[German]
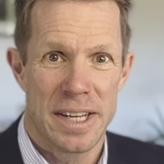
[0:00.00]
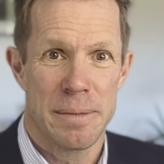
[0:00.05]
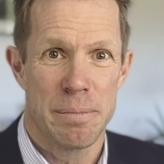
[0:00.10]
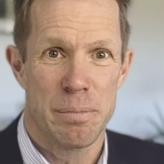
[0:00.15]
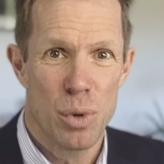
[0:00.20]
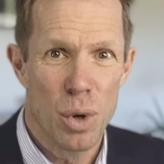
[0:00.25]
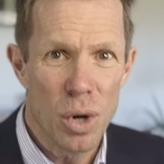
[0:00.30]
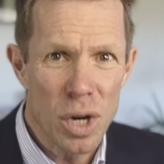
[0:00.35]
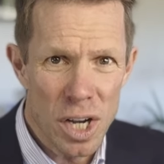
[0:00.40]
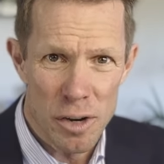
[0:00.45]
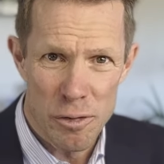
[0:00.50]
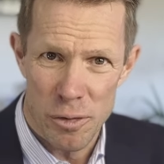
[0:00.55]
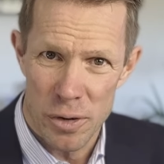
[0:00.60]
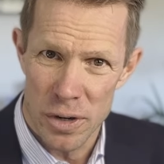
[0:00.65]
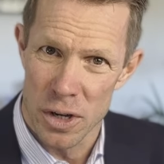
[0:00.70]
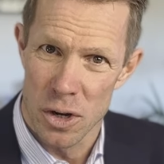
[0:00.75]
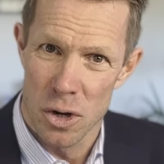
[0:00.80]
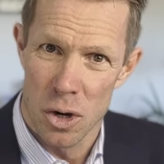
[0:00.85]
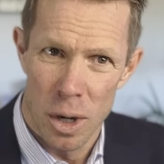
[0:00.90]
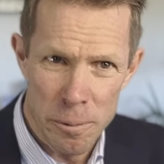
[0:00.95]
Die Bürger vor
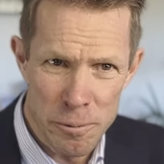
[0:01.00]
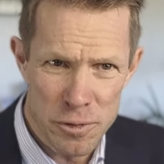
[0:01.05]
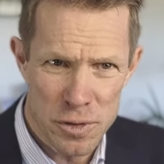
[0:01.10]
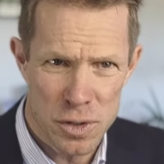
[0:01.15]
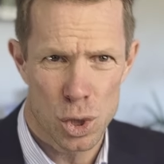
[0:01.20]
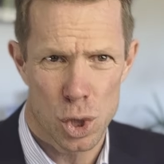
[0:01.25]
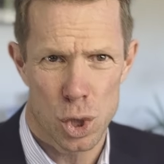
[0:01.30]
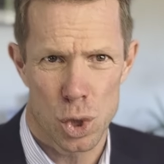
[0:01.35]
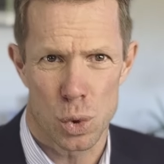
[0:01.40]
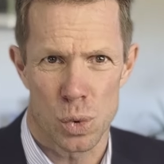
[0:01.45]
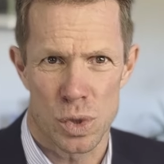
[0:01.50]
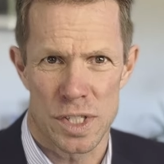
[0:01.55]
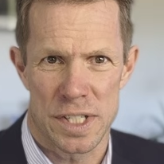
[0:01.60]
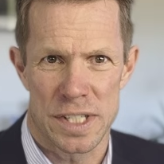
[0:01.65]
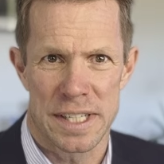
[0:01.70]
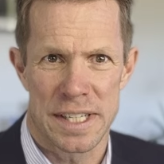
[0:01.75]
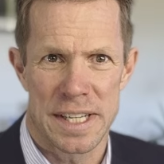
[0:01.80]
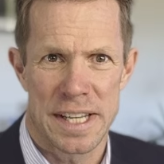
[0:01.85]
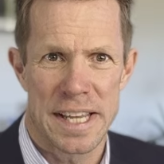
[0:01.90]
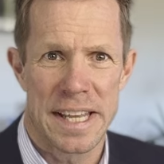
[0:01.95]
den Kopf zu stoßen,
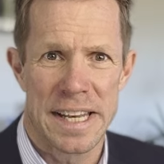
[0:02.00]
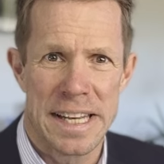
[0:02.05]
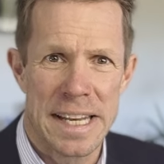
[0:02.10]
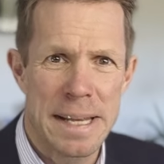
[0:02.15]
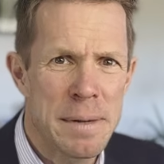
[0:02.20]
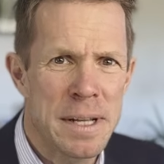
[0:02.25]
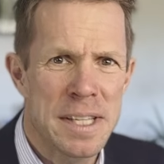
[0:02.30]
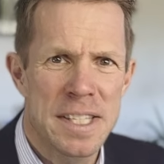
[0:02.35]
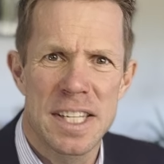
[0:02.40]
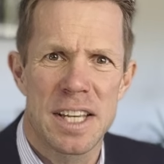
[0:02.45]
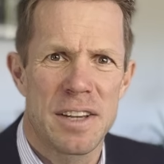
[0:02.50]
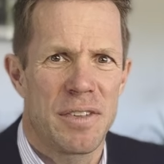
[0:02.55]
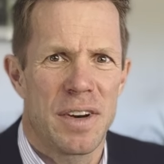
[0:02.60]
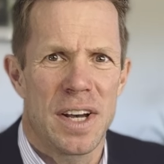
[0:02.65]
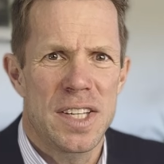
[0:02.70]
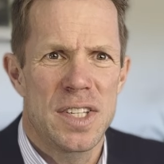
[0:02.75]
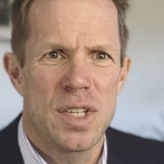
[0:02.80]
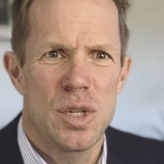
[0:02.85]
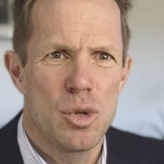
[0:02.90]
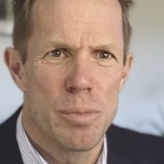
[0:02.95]
indem man sie
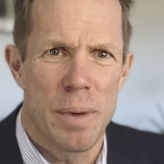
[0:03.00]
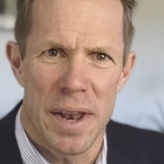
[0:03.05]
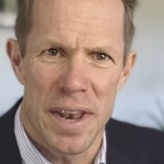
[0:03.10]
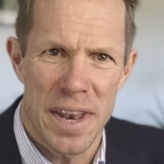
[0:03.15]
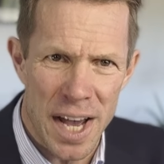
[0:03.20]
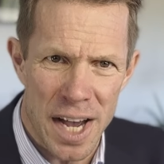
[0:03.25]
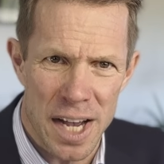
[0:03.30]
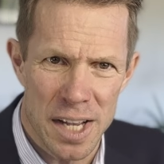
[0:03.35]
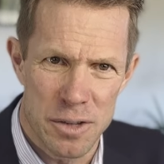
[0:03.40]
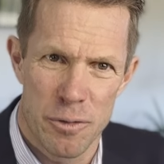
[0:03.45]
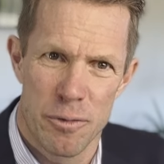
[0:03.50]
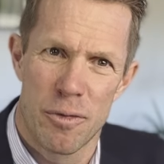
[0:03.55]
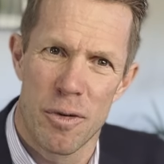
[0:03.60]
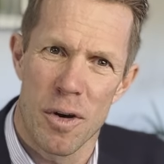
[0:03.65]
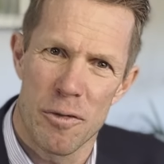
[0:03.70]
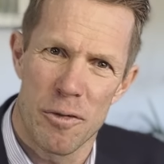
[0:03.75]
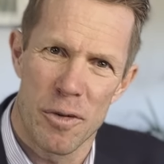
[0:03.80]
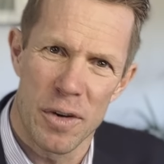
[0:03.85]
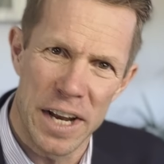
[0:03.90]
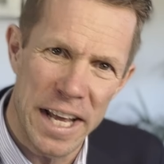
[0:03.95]
quasi über Nacht vor
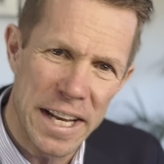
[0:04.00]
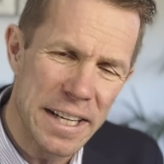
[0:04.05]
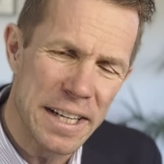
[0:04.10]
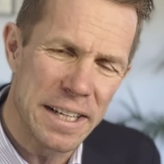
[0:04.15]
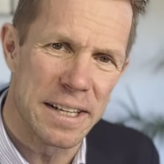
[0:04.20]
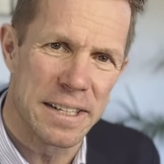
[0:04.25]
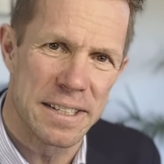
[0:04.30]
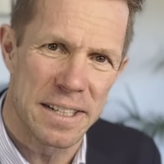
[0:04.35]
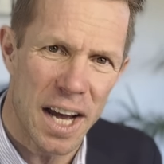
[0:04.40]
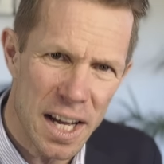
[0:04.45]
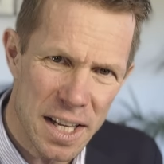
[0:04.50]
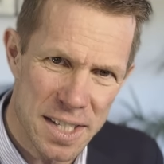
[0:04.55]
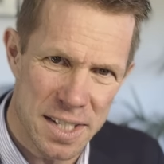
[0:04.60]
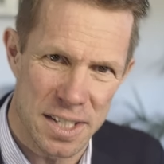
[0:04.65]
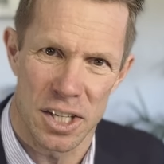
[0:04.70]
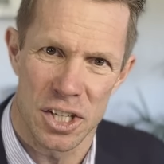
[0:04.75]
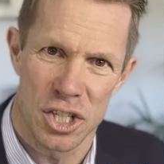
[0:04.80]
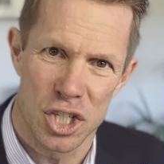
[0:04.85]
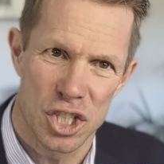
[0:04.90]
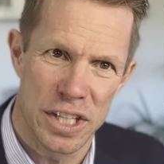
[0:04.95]
vollendete
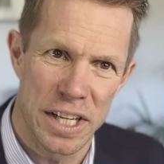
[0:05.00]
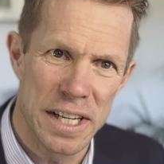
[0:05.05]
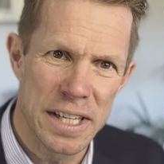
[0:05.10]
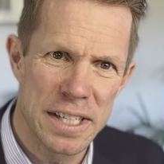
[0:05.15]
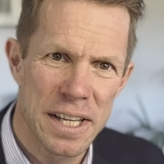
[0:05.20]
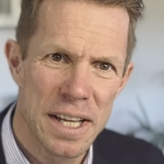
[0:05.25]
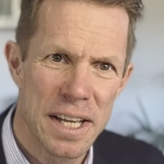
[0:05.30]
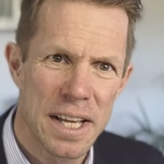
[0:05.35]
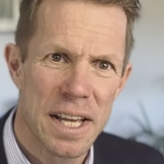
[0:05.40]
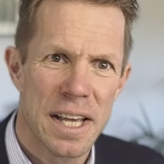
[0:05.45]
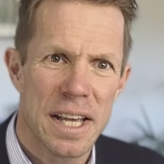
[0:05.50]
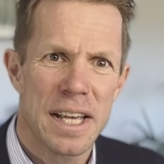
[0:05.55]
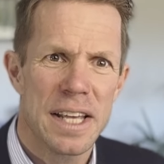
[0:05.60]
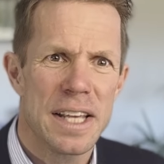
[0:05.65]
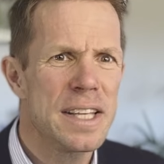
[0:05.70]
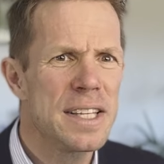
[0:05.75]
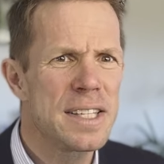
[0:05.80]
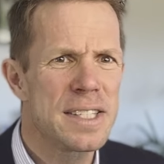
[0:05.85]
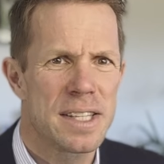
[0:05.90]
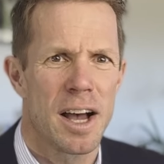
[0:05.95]
Tatsachen stellt,
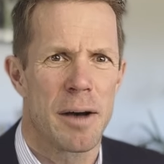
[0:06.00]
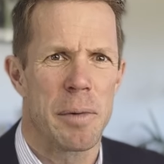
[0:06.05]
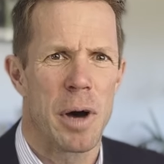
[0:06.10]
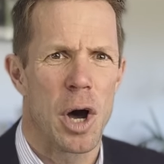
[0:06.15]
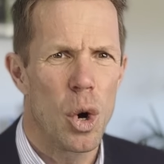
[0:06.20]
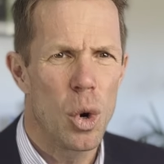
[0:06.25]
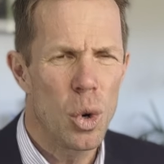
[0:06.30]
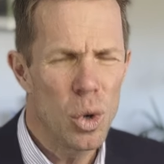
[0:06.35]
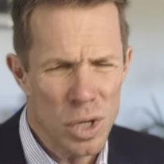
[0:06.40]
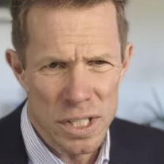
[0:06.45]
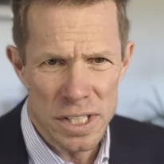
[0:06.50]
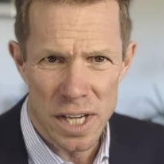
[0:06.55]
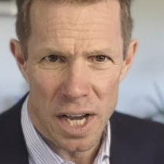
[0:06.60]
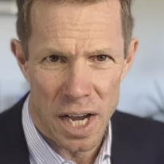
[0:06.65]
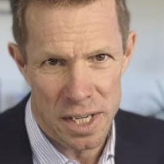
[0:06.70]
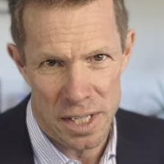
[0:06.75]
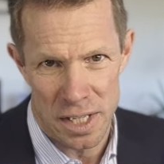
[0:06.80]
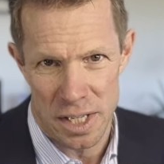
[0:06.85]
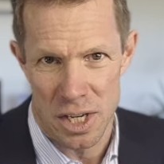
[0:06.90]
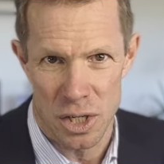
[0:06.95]
ist aber unter
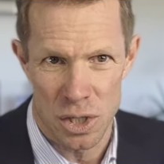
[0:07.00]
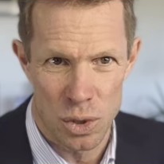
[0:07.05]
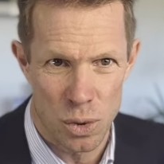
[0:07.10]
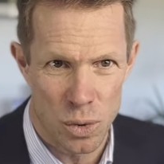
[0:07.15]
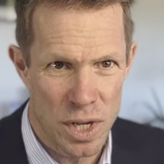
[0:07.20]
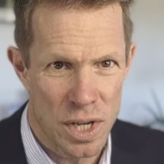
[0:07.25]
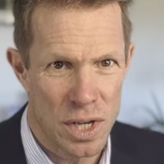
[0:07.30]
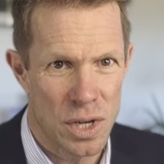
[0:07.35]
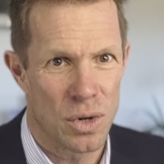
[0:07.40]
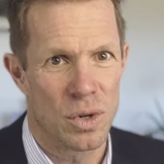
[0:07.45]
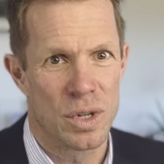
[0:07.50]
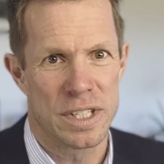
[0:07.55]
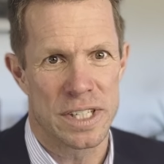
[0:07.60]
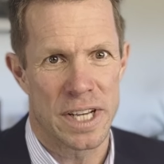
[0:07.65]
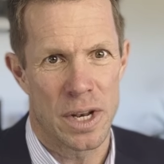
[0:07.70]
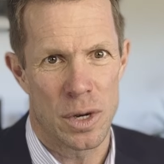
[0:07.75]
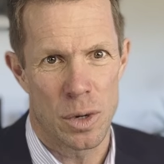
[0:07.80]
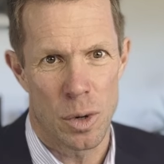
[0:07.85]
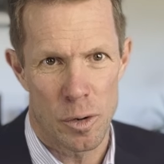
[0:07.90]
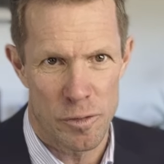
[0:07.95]
aller Kanone und
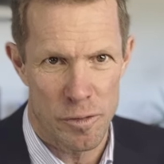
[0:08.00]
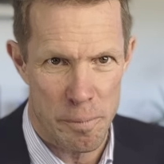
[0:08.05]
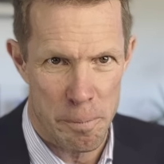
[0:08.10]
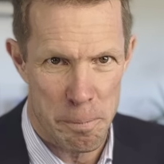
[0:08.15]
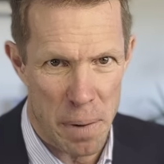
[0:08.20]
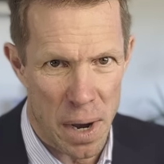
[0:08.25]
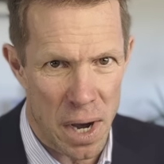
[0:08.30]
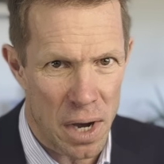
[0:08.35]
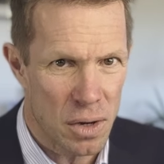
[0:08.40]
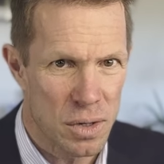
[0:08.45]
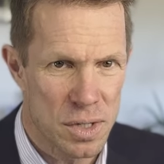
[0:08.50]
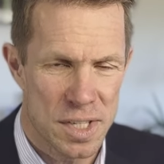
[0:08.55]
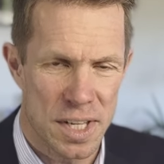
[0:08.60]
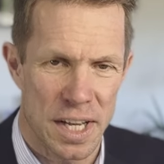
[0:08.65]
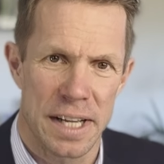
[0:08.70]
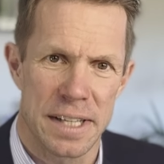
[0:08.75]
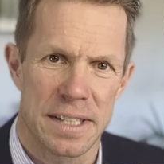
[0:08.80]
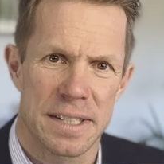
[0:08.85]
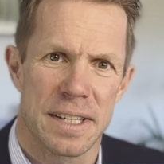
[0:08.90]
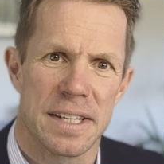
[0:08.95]
ein
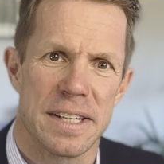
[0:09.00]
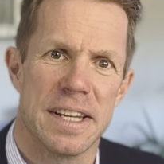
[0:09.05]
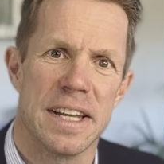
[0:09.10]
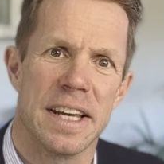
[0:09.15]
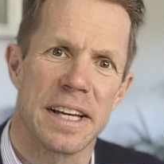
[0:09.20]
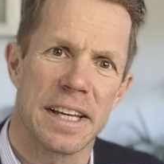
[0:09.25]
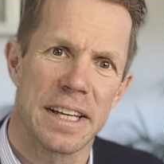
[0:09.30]
Offenbarungseid der